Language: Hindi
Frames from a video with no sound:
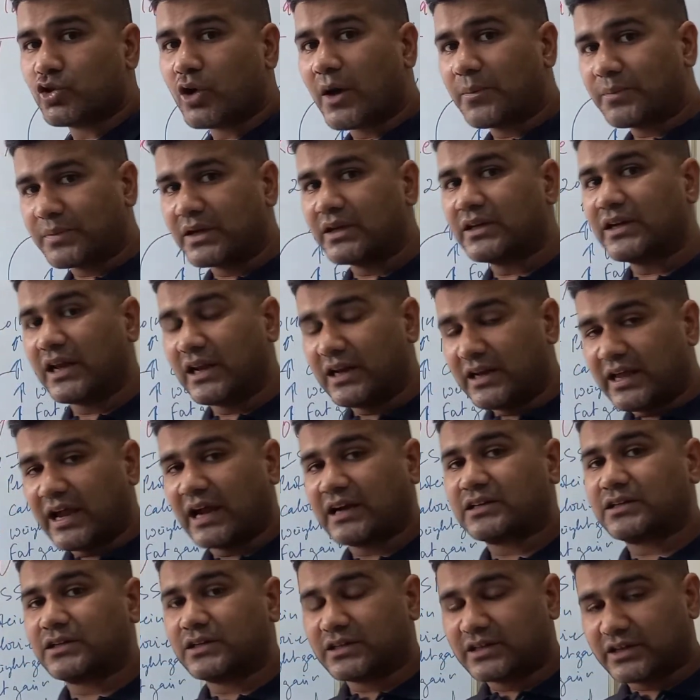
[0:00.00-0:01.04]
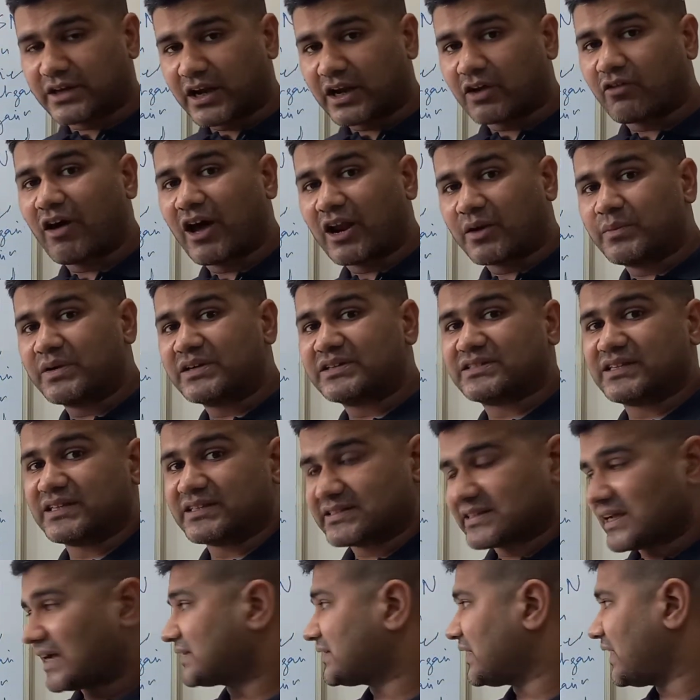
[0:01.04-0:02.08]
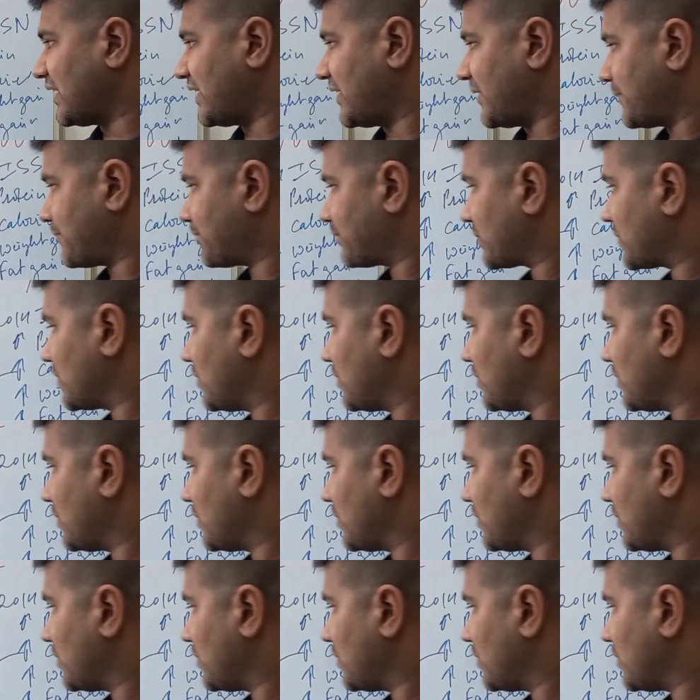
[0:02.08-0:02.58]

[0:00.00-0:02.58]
जो आपकी डेली रिक्वायरमेंट से ज़्यादा है